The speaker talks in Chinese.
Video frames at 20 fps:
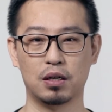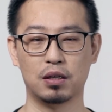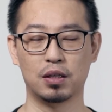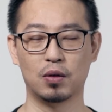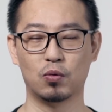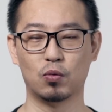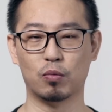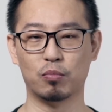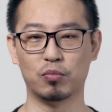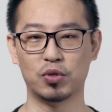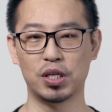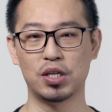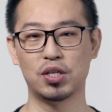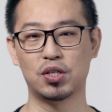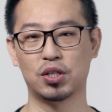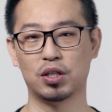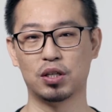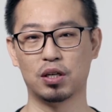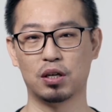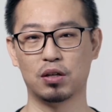那我们这一
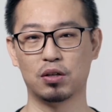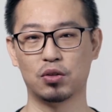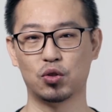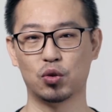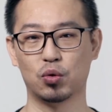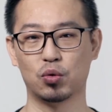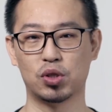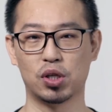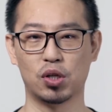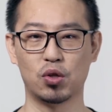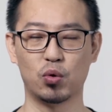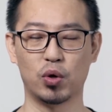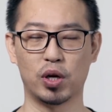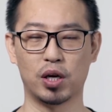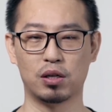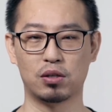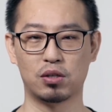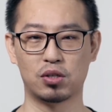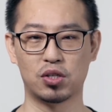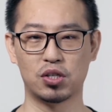期呢，就针
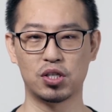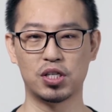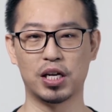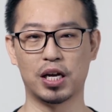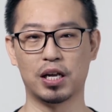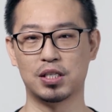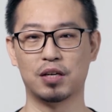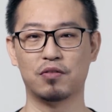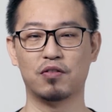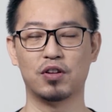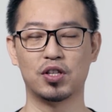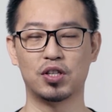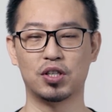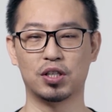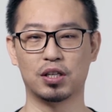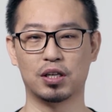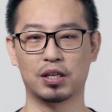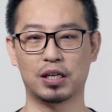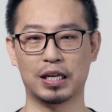对之前一些问题呢，